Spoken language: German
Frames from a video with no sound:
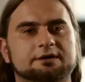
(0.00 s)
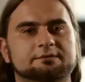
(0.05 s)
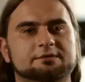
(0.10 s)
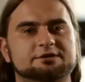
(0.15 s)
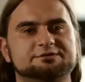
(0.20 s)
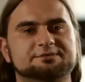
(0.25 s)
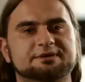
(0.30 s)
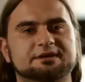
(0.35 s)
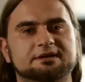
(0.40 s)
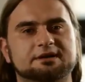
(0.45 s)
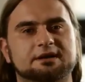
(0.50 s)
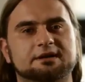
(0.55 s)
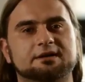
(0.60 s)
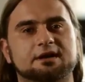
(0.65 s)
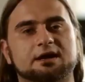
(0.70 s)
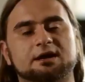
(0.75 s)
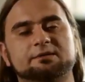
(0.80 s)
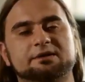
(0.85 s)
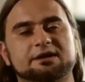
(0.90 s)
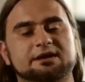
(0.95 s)
noch einmal spielen
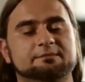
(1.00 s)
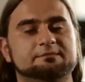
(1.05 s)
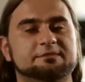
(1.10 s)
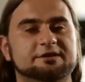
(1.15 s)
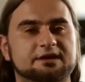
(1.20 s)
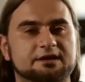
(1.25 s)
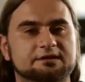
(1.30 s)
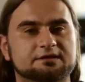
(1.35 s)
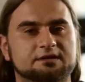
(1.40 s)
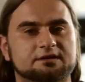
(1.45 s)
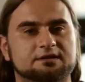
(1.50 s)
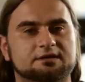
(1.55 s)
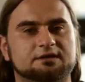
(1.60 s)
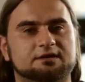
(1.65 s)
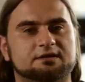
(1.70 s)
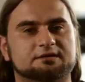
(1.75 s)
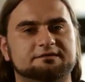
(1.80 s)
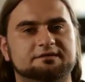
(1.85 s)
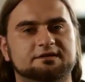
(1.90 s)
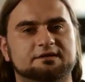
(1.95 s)
kann, aber eben mit anderen
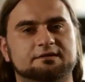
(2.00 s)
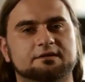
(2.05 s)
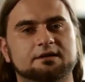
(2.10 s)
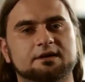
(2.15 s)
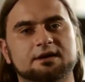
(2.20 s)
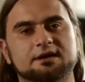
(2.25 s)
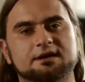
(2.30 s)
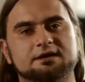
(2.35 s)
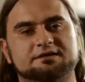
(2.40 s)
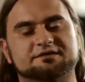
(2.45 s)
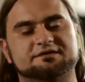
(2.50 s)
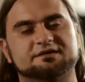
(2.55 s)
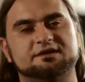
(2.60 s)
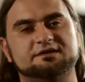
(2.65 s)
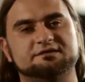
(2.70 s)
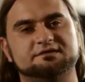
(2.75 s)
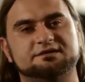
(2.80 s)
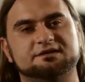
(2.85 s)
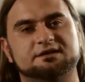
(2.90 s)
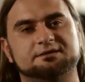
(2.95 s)
Charakteren. Das
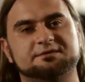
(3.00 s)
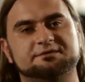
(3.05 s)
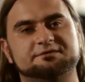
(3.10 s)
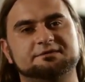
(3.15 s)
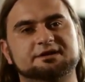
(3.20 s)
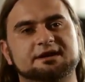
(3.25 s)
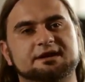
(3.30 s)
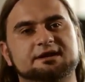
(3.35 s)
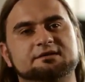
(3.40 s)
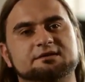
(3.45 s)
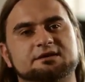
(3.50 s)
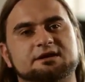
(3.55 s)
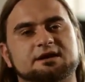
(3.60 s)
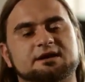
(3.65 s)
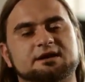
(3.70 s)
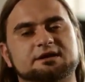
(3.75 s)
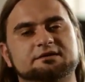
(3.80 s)
heißt, ich kann mir für jede